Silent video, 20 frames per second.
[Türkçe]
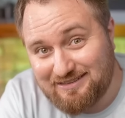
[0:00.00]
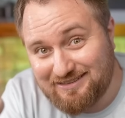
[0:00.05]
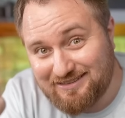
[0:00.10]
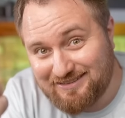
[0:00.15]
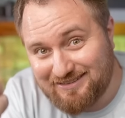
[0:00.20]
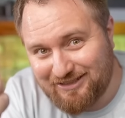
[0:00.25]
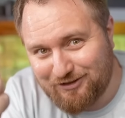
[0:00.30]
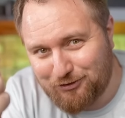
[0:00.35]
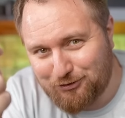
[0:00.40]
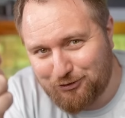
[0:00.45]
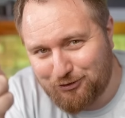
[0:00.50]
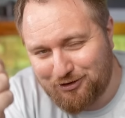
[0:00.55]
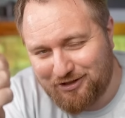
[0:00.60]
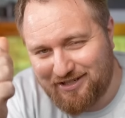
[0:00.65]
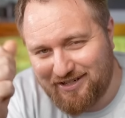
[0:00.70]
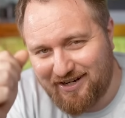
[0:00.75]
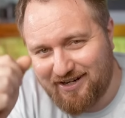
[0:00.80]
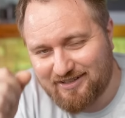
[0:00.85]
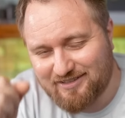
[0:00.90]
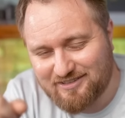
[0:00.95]
kısa günün
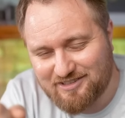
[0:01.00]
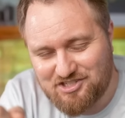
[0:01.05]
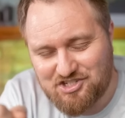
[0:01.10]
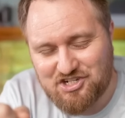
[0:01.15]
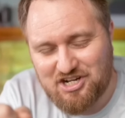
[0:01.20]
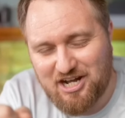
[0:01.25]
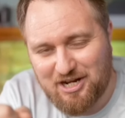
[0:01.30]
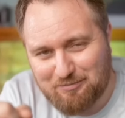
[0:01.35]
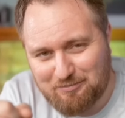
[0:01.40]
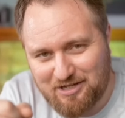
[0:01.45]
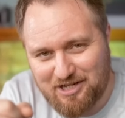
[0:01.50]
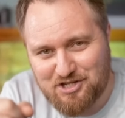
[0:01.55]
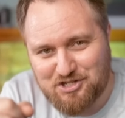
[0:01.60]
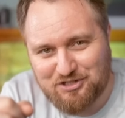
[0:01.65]
karını çıkarmaya